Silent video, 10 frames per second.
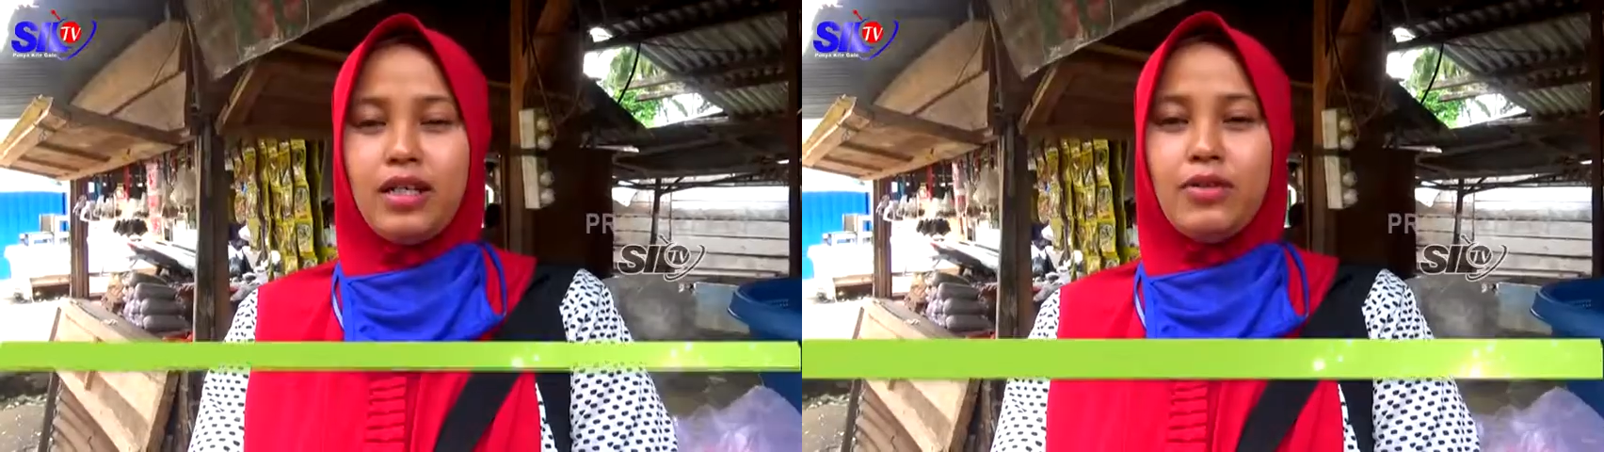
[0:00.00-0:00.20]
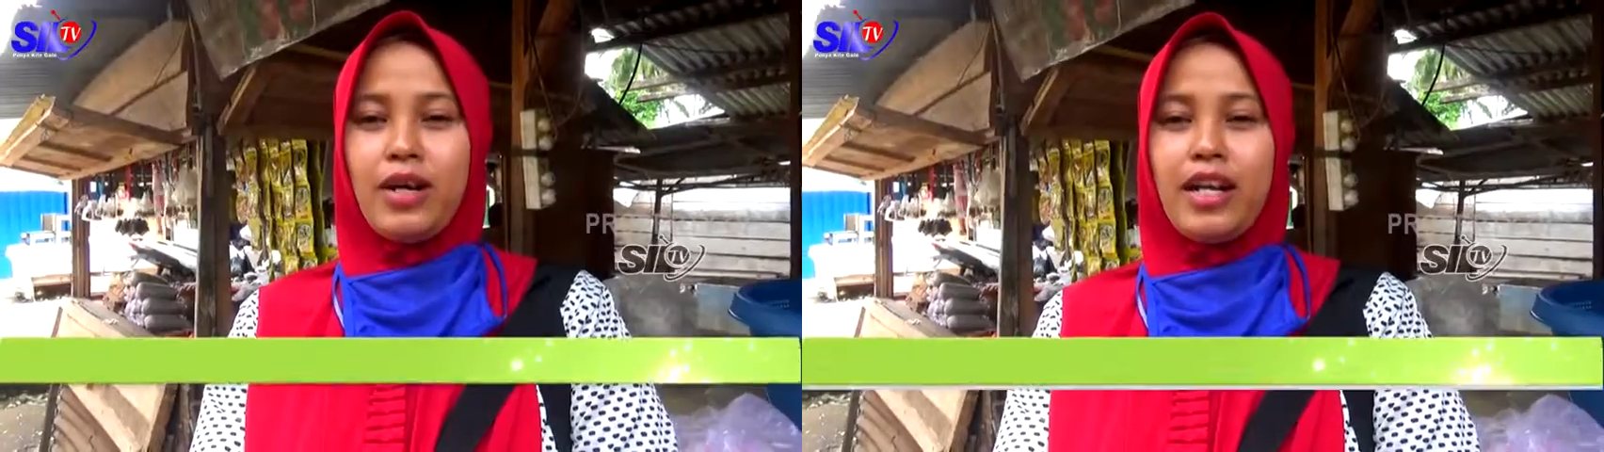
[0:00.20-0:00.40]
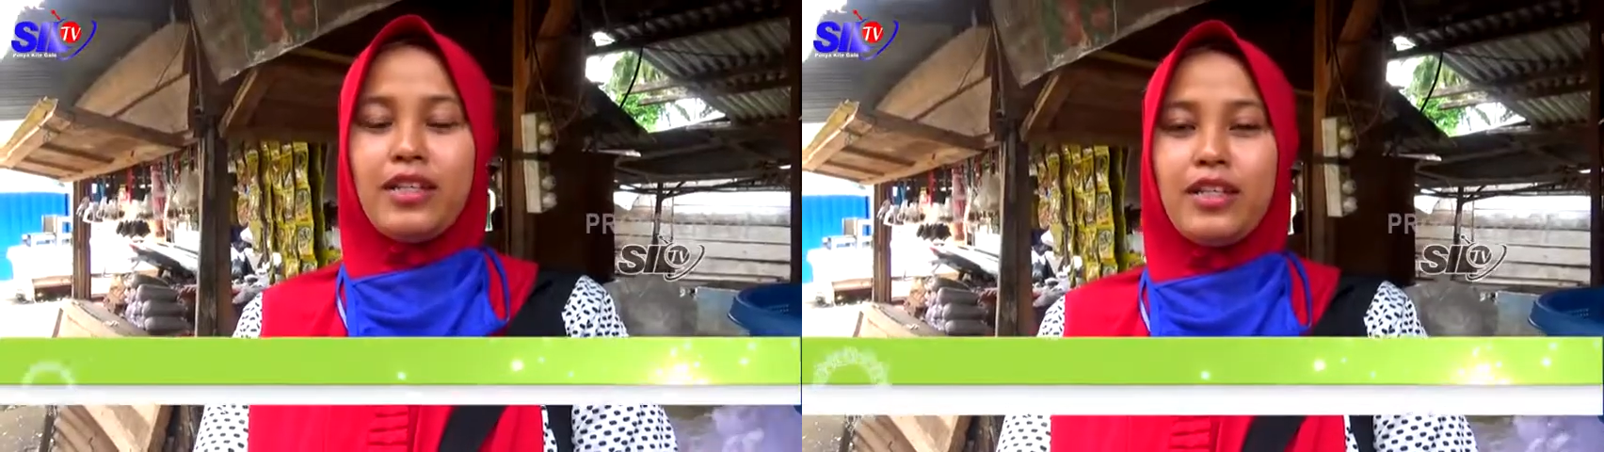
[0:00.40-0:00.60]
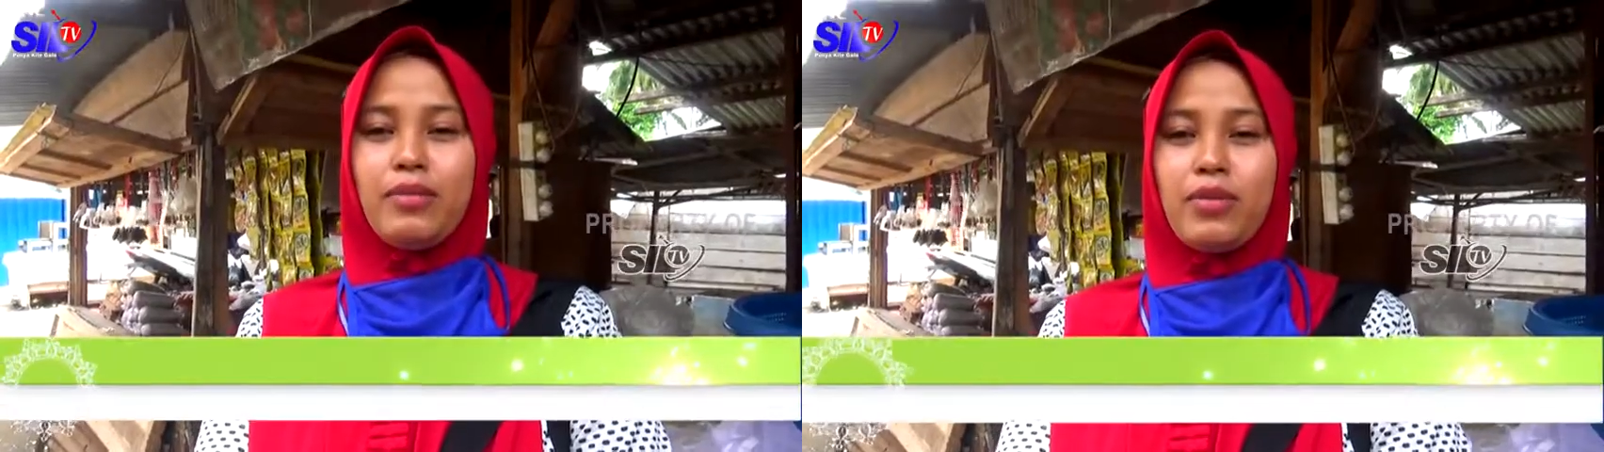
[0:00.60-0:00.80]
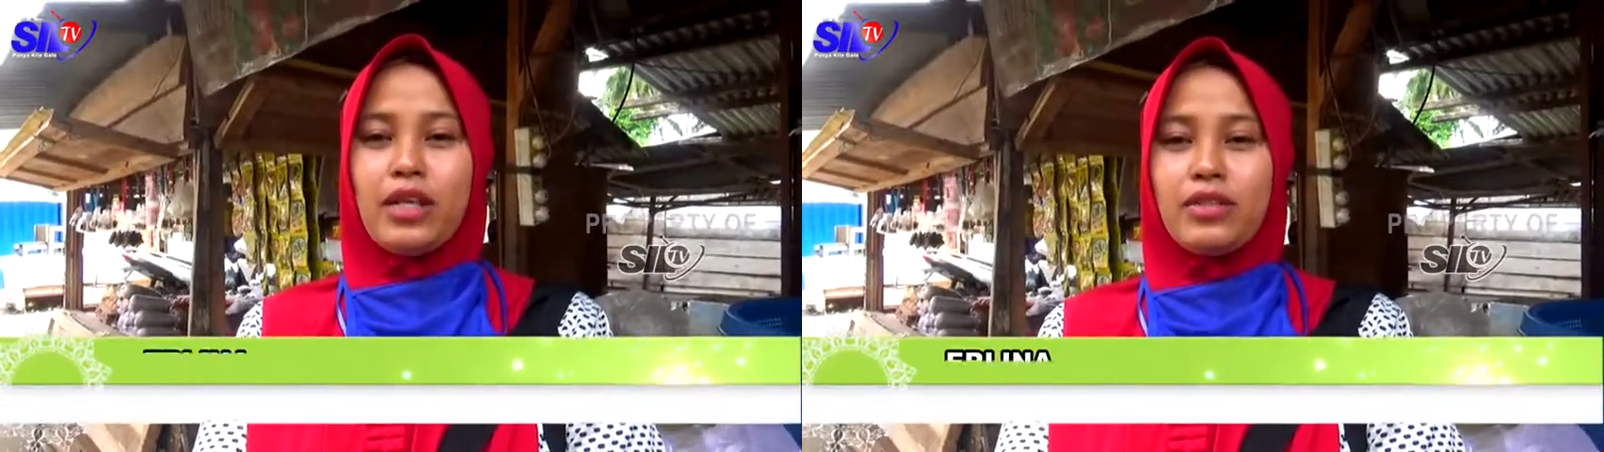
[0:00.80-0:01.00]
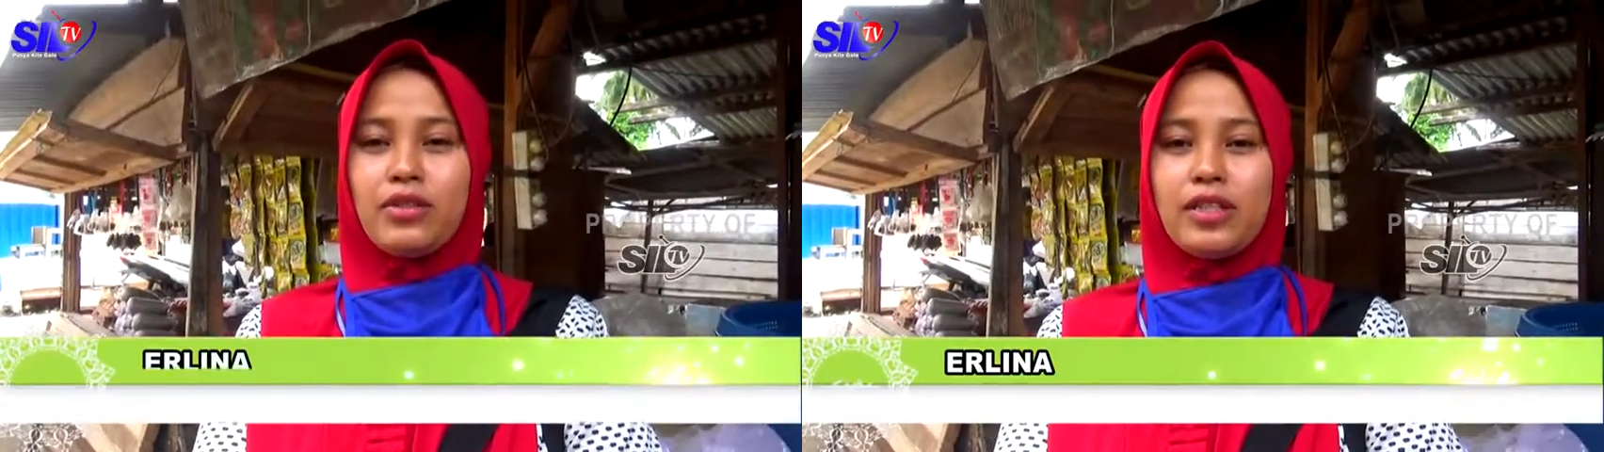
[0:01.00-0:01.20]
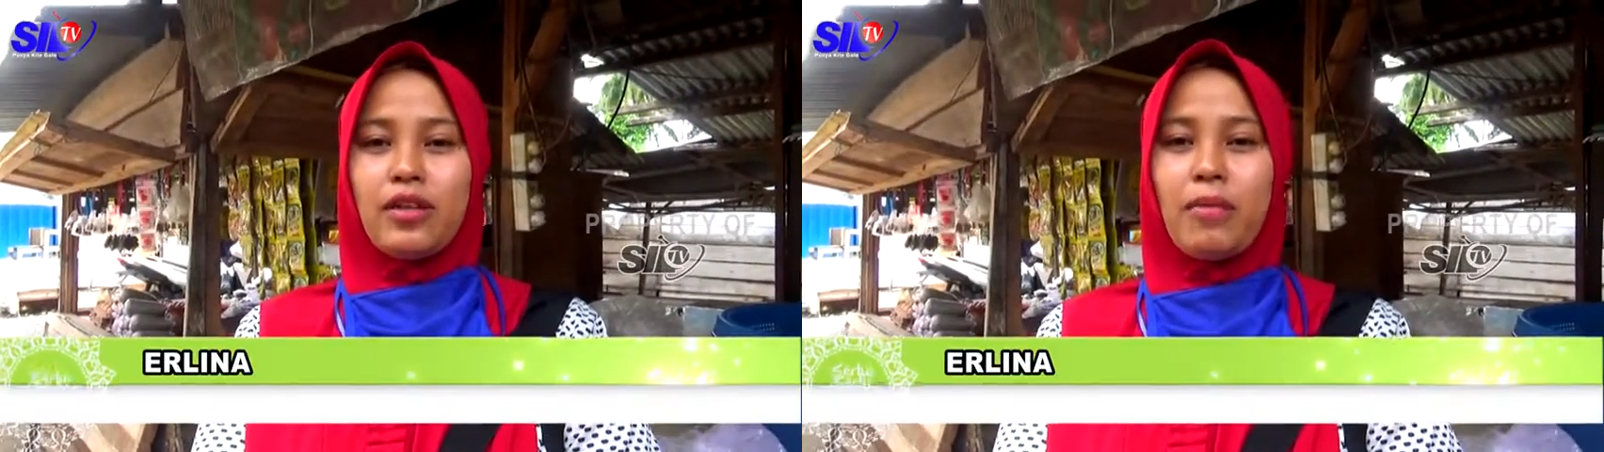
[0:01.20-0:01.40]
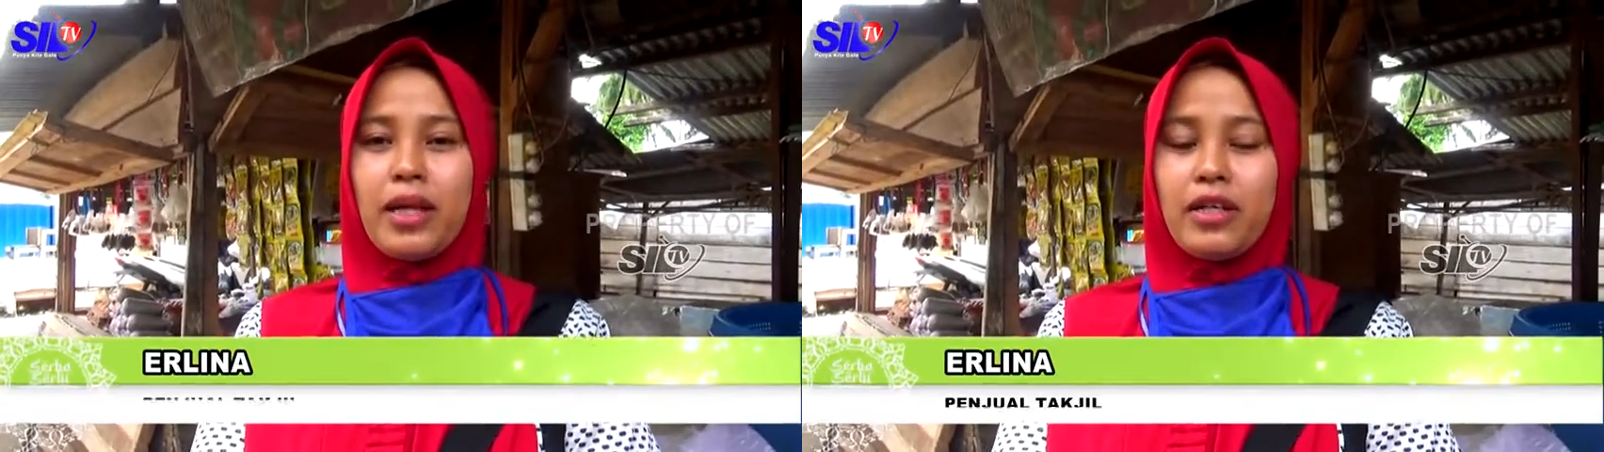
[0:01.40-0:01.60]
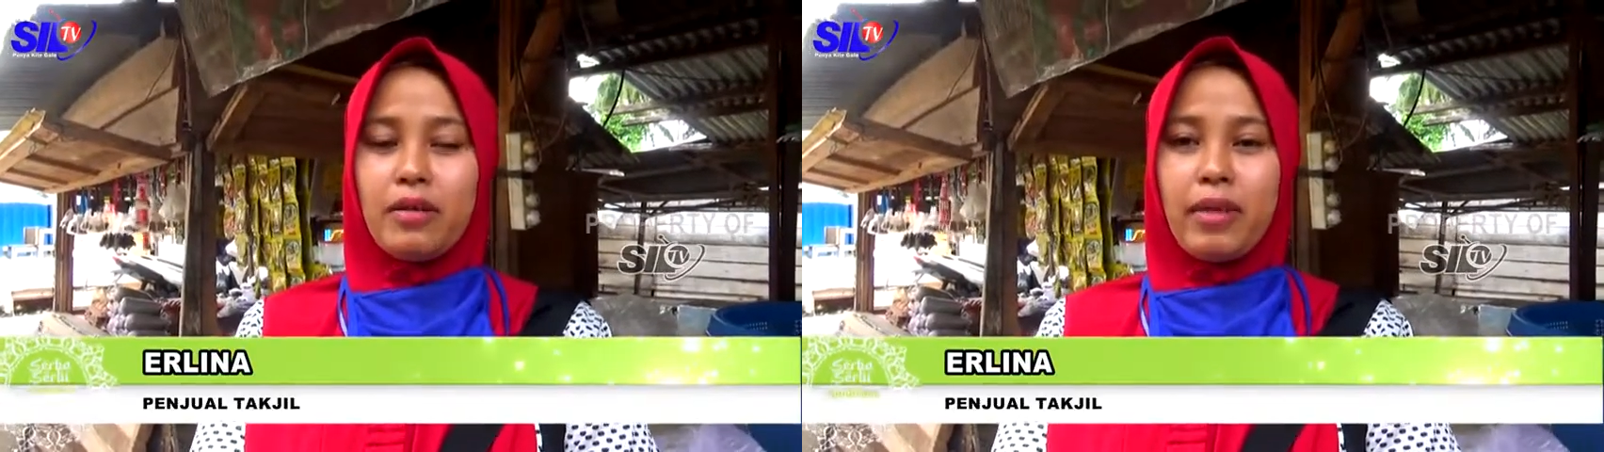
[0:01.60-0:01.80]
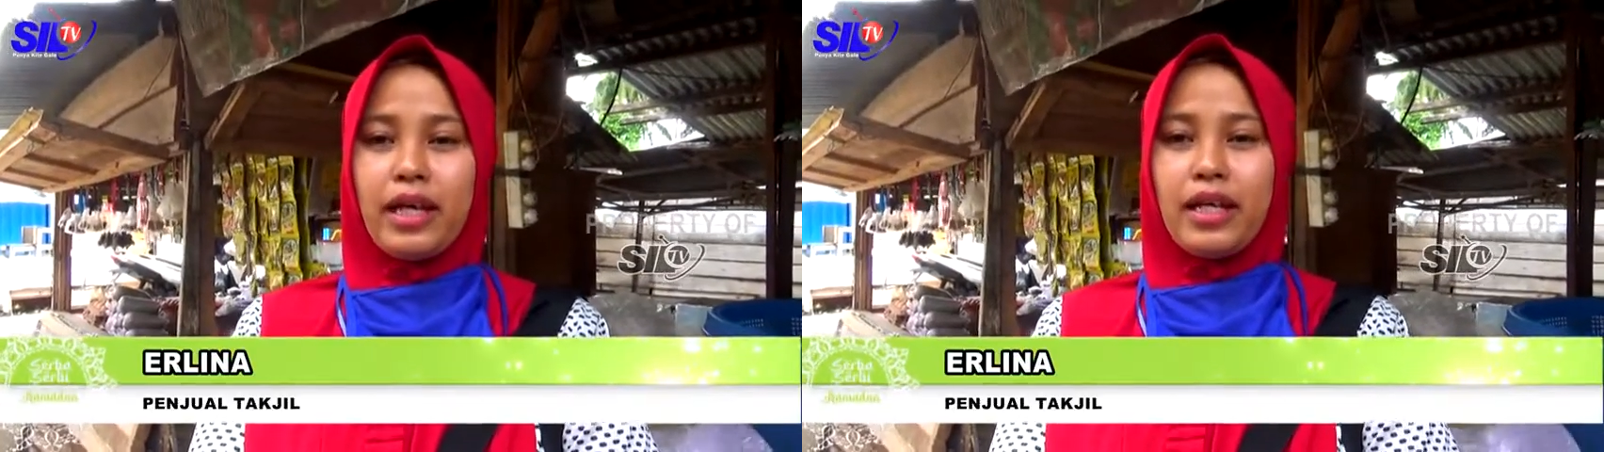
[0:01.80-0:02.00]
Jualannya di bulan suci
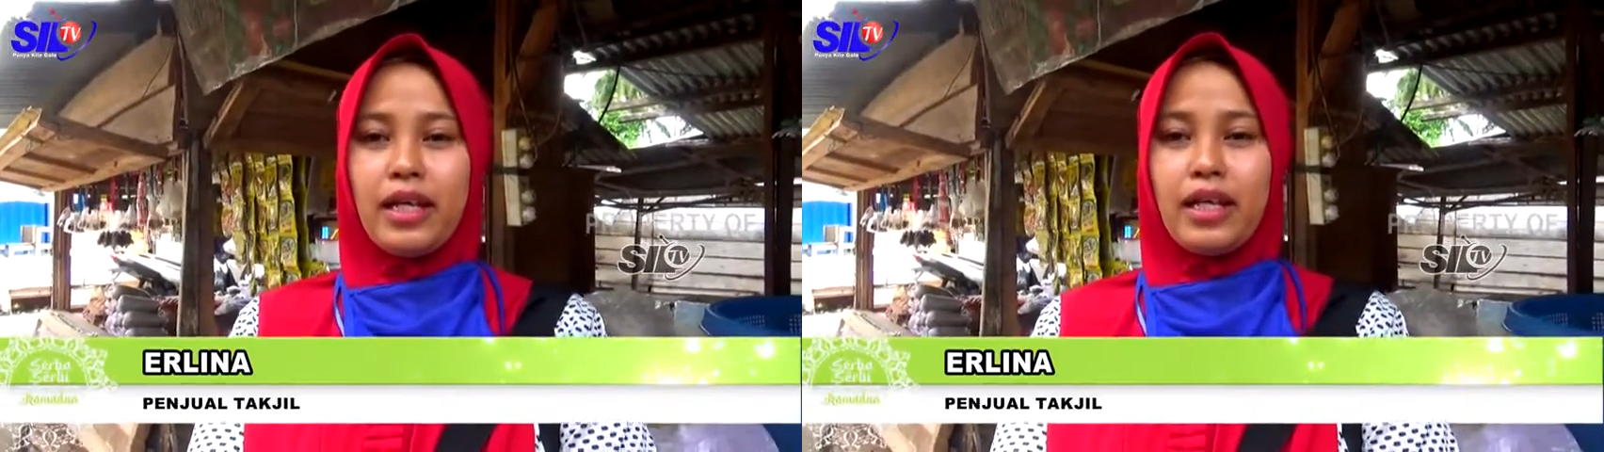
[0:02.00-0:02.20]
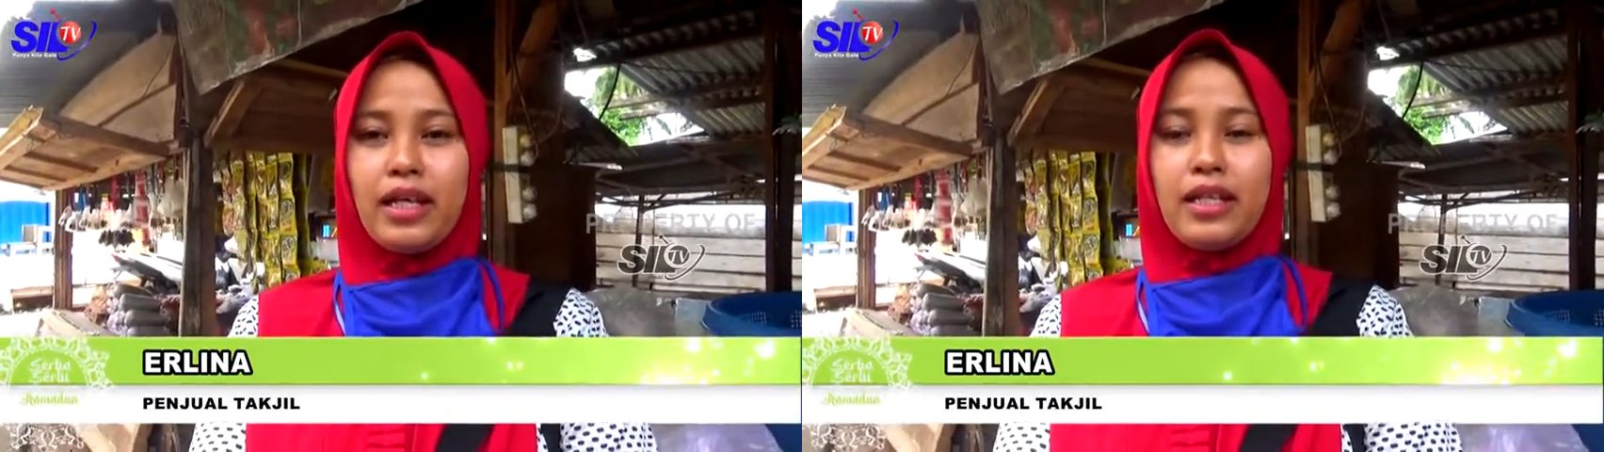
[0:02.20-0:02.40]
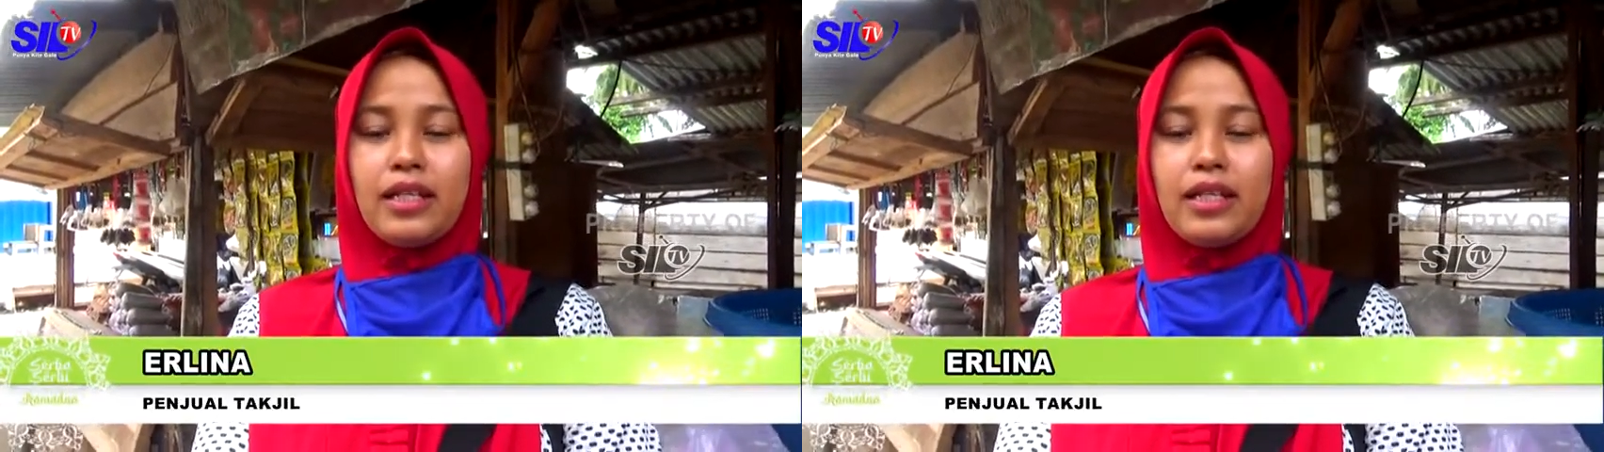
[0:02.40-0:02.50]
Ramadan baik.